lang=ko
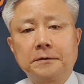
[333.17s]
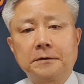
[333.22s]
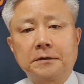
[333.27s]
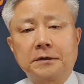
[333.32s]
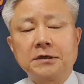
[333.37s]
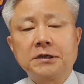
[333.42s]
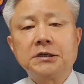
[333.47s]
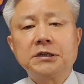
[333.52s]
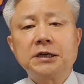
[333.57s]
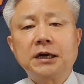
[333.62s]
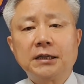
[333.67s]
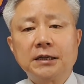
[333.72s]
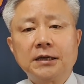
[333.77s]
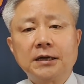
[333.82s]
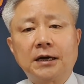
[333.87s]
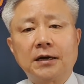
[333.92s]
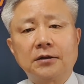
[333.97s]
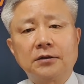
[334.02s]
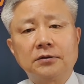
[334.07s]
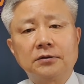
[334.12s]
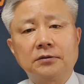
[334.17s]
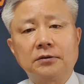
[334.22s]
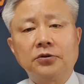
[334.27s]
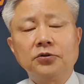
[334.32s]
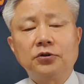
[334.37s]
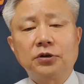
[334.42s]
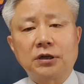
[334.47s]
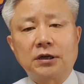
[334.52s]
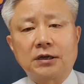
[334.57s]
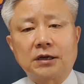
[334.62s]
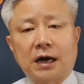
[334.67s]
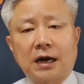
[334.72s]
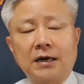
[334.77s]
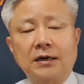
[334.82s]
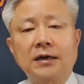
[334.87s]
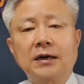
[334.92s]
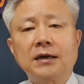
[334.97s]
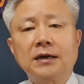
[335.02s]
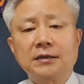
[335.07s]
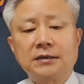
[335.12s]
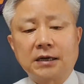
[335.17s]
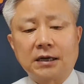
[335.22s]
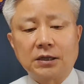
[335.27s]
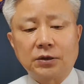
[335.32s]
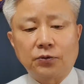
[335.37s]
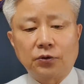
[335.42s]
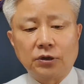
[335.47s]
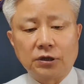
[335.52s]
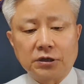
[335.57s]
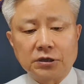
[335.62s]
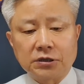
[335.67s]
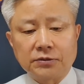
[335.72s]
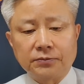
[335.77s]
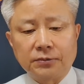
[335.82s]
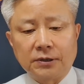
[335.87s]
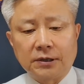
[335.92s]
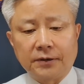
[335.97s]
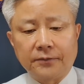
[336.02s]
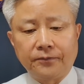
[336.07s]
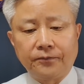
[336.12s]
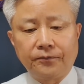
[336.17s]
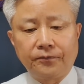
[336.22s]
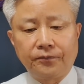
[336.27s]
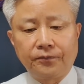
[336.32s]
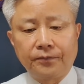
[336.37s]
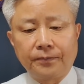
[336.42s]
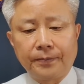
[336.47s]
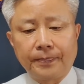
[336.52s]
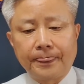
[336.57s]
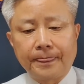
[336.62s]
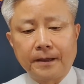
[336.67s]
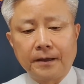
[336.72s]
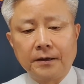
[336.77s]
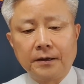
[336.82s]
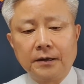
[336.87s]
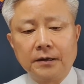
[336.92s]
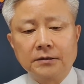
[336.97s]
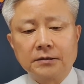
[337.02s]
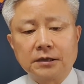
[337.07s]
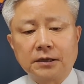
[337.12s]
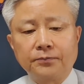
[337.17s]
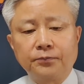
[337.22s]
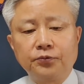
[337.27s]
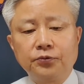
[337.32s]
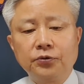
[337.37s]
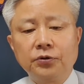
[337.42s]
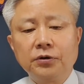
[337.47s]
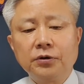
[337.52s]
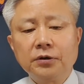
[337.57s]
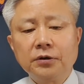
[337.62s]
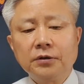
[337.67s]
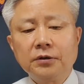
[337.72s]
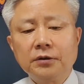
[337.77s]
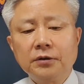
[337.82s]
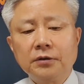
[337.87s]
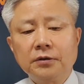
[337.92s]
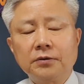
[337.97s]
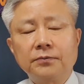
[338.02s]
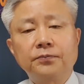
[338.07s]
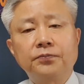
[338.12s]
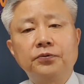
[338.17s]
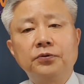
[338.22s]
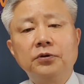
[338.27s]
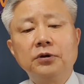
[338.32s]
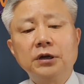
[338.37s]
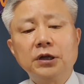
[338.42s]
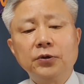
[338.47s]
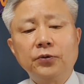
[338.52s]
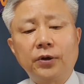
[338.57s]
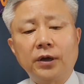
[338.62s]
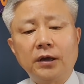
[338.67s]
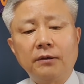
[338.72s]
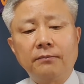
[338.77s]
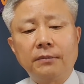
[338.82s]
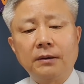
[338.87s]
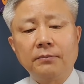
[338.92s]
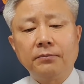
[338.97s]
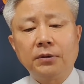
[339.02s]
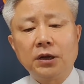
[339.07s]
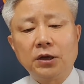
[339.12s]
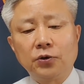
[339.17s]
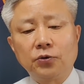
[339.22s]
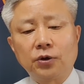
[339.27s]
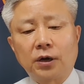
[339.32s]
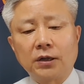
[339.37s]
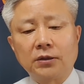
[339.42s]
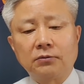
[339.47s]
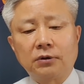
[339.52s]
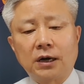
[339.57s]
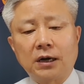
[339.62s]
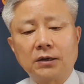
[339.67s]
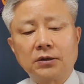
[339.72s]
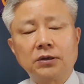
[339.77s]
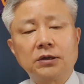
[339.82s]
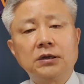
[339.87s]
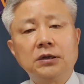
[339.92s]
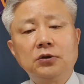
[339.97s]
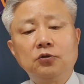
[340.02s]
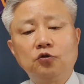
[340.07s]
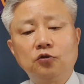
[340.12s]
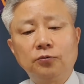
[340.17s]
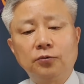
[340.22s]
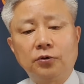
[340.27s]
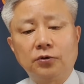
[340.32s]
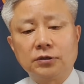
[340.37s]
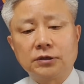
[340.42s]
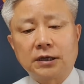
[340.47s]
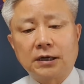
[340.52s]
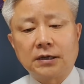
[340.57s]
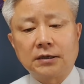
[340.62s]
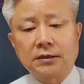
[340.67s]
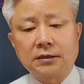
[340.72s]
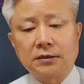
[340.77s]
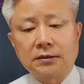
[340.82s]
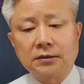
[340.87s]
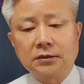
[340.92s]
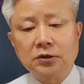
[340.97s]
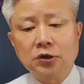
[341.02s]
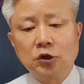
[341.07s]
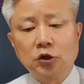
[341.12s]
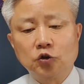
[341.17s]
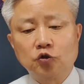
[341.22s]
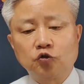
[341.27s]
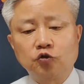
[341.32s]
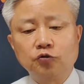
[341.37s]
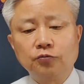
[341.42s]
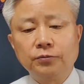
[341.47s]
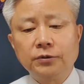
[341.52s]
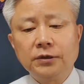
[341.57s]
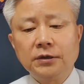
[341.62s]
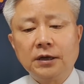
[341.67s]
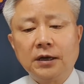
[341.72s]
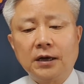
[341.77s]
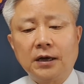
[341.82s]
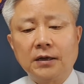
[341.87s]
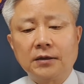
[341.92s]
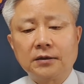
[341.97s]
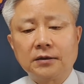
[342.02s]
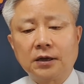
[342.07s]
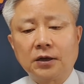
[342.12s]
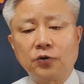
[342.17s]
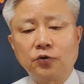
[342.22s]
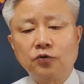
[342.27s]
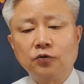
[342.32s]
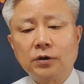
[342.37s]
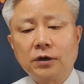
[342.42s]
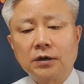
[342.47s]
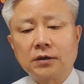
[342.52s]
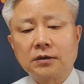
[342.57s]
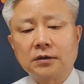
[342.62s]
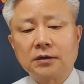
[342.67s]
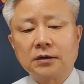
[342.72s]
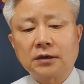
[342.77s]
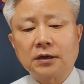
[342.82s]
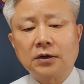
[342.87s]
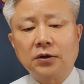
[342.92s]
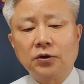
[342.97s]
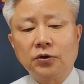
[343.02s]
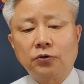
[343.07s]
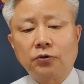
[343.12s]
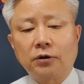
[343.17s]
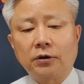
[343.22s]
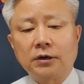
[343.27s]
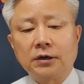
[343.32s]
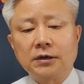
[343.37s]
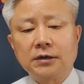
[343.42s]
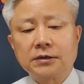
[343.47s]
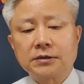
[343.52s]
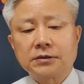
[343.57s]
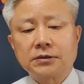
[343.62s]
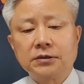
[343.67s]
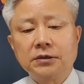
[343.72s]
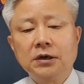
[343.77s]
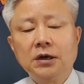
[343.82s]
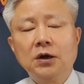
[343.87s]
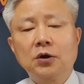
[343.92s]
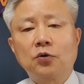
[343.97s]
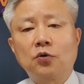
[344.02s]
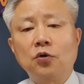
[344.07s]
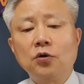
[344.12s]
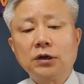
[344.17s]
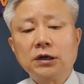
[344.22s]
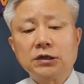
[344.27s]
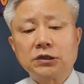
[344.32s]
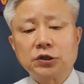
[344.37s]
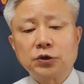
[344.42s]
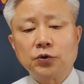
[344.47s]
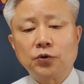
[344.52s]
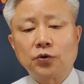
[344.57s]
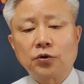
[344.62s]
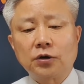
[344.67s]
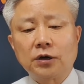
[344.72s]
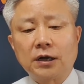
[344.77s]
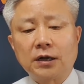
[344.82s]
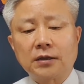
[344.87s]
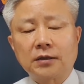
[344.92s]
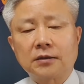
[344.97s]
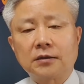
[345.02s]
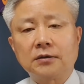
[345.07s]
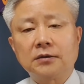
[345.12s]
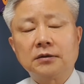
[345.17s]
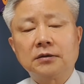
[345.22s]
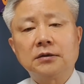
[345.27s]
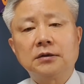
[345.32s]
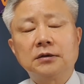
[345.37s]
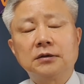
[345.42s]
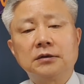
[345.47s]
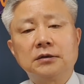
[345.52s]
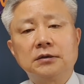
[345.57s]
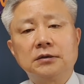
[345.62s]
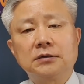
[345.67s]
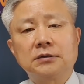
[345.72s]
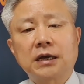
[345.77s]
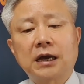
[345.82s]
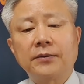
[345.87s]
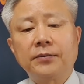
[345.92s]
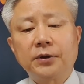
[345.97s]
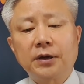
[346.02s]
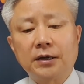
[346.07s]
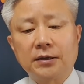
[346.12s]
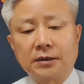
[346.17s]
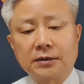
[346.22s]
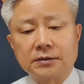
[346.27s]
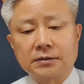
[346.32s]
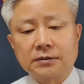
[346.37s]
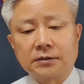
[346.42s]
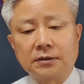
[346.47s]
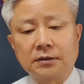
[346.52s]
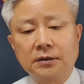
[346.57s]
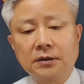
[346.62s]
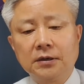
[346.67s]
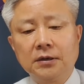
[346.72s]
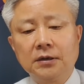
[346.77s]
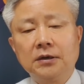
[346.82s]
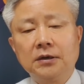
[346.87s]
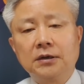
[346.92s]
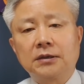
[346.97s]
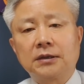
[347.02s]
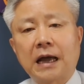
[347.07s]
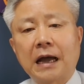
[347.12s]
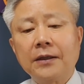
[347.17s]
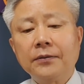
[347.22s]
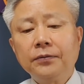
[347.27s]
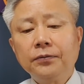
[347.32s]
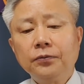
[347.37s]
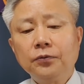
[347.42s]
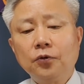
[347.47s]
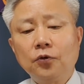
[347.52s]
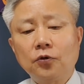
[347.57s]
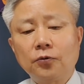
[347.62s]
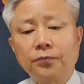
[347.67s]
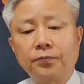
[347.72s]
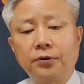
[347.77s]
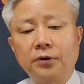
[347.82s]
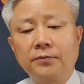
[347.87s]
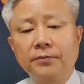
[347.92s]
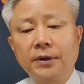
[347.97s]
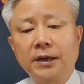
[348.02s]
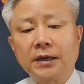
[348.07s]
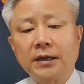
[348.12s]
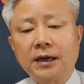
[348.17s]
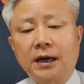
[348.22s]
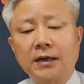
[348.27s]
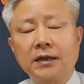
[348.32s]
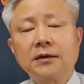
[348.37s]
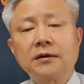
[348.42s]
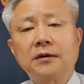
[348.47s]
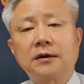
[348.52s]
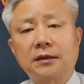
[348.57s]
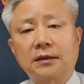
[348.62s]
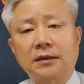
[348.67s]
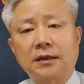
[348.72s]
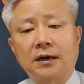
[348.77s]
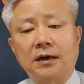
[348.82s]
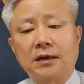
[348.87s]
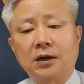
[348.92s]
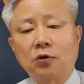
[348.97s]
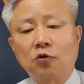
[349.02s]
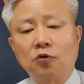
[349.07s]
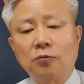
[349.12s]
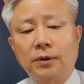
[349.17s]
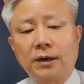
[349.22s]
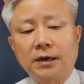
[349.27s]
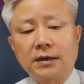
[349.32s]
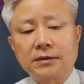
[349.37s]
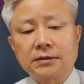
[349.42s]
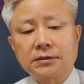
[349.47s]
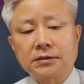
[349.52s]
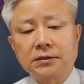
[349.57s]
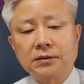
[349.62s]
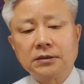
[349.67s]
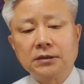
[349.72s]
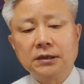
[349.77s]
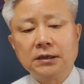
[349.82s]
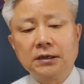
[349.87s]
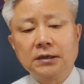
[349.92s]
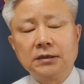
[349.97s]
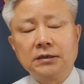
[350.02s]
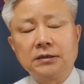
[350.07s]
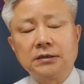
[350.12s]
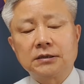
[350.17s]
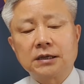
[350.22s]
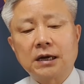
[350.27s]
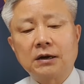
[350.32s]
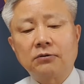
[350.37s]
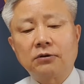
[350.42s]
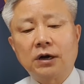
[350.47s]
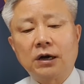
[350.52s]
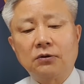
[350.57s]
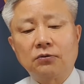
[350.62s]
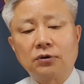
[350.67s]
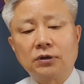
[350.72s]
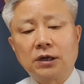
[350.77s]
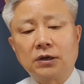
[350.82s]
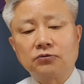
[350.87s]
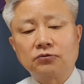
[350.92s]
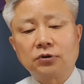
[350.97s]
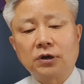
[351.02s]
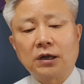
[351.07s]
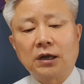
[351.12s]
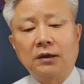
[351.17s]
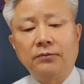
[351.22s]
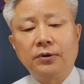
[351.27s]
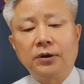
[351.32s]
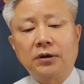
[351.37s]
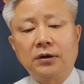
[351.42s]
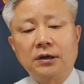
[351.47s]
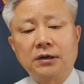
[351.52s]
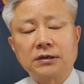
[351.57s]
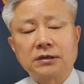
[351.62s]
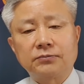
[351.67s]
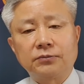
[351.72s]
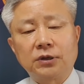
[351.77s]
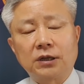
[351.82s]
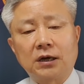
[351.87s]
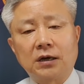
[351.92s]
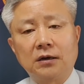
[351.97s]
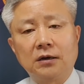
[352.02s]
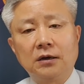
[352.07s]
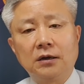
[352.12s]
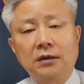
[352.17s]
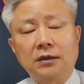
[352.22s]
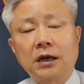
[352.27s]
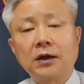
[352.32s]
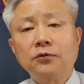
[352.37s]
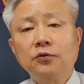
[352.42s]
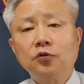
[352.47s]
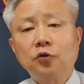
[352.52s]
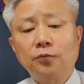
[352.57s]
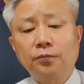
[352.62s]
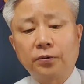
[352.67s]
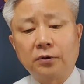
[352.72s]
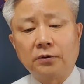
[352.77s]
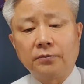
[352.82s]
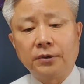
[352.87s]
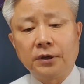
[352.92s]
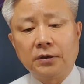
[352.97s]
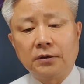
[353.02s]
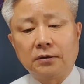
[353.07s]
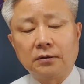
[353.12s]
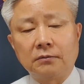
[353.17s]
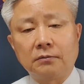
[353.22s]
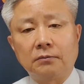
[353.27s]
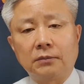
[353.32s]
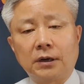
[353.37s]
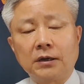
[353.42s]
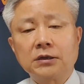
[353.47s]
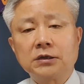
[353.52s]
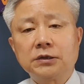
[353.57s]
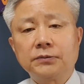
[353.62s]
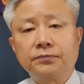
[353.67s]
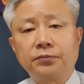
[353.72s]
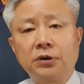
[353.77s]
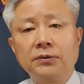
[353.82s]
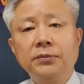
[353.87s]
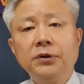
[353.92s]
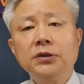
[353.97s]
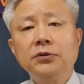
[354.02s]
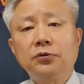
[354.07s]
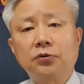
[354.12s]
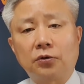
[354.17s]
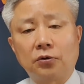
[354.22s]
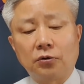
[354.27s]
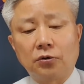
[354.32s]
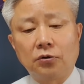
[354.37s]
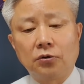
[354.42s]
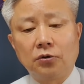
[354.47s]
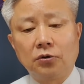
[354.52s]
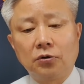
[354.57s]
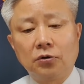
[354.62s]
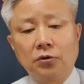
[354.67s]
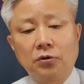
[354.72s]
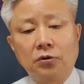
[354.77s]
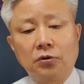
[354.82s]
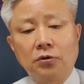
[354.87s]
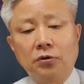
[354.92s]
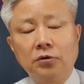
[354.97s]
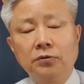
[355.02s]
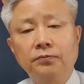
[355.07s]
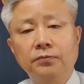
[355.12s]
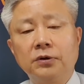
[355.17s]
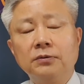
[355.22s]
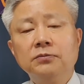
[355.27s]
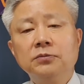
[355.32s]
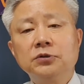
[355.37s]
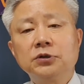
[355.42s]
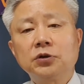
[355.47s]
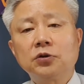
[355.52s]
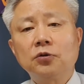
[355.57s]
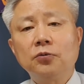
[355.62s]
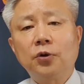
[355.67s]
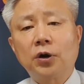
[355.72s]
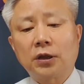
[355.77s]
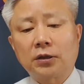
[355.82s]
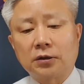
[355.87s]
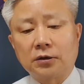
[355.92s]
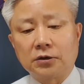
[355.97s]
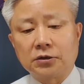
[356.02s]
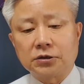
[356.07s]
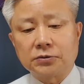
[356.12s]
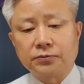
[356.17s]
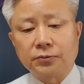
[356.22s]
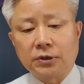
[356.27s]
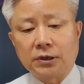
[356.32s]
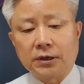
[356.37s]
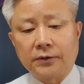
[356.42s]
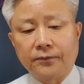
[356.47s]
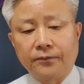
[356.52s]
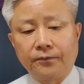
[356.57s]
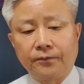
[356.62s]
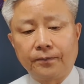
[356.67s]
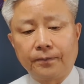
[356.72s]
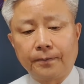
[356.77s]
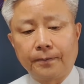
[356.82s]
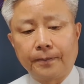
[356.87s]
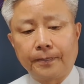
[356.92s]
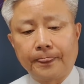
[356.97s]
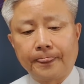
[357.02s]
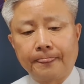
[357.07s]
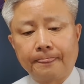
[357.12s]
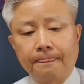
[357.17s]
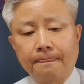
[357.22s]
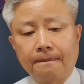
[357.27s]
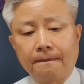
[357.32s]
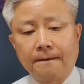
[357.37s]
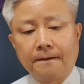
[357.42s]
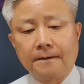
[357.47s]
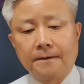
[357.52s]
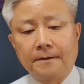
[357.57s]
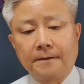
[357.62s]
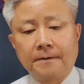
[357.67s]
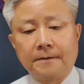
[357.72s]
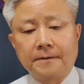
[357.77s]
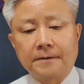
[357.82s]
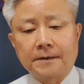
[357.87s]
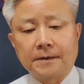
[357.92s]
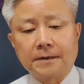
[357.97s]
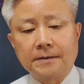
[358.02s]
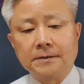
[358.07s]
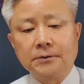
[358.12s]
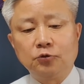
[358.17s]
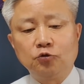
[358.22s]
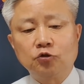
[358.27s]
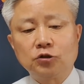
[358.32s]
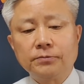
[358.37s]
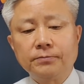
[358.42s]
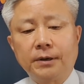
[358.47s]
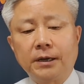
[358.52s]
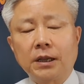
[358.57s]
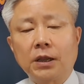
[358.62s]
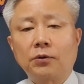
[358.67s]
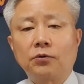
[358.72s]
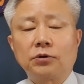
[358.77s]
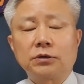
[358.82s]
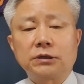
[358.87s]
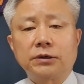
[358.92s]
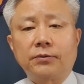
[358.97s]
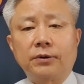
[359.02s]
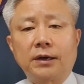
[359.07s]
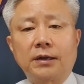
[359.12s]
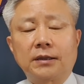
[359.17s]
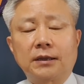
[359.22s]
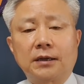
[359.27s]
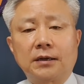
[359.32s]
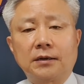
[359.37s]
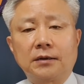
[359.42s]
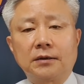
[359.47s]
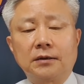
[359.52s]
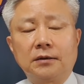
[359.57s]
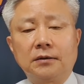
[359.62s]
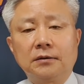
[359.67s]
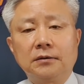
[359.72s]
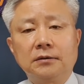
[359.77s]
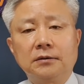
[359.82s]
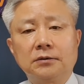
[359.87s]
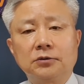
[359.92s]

거짓이 그 아닌가 하는 의혹이 강하게 제기되고 있는 것입니다. 자, 부엉, 부엉이회 멤버이기도 한 황희 후보자는 추미애 아들의 휴가 특혜 의혹과 관련해서 공격 신고를 했던 이 사병에 대해서 단독 범행이 아닌 것 같다라고 말해서 이 사과하고 나중에 해명을 했습니다. 단독 범인, 마치 범인으로 어? 범죄로 몰았던 것입니다. 자, 이 60만 원으로 생활 했다는거